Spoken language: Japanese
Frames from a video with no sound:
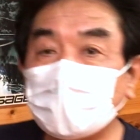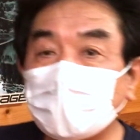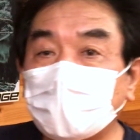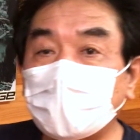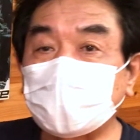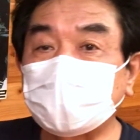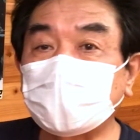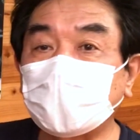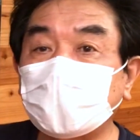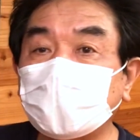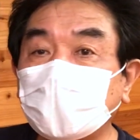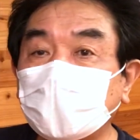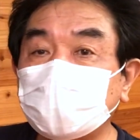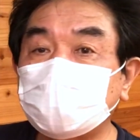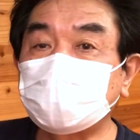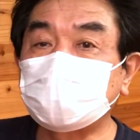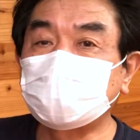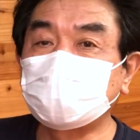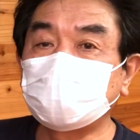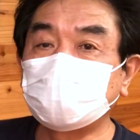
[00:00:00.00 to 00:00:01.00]
マスケンで
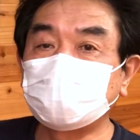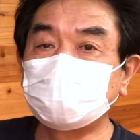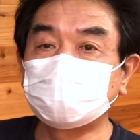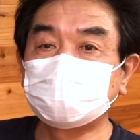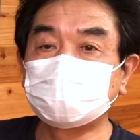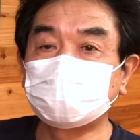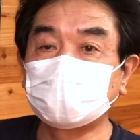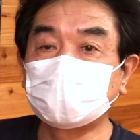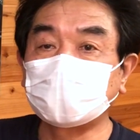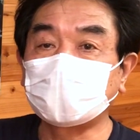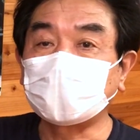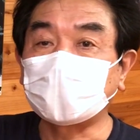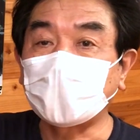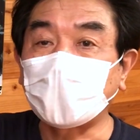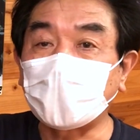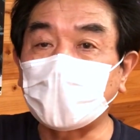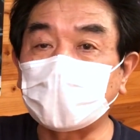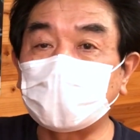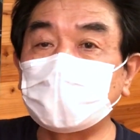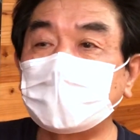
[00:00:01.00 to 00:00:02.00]
す。
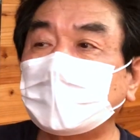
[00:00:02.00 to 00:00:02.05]
イエ